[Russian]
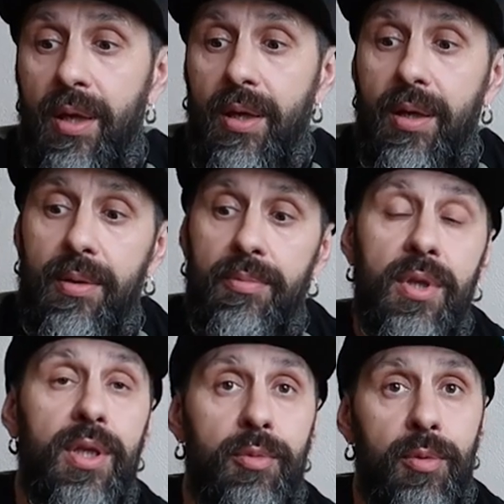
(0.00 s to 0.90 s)

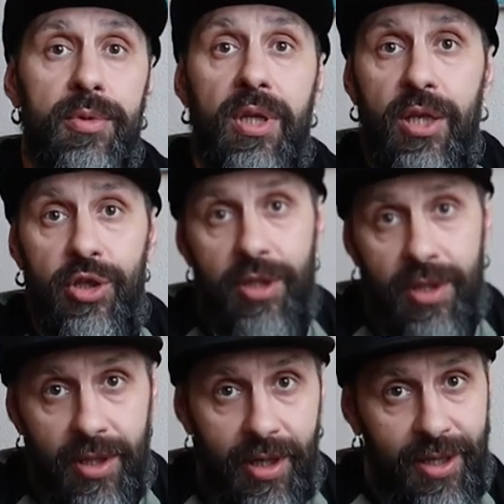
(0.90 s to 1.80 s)
минимум
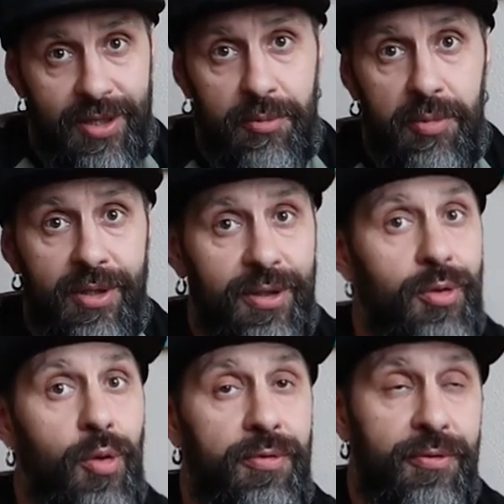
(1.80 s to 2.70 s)
3-4 раза мы этот
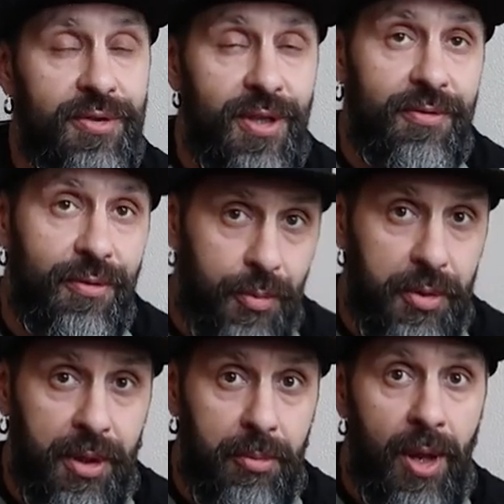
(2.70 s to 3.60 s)
кофе в день
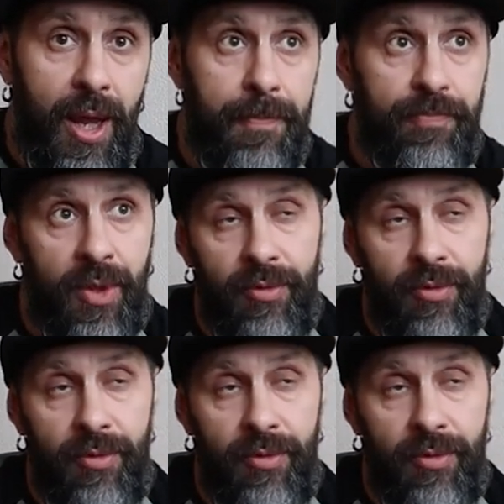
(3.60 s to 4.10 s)
употребляем,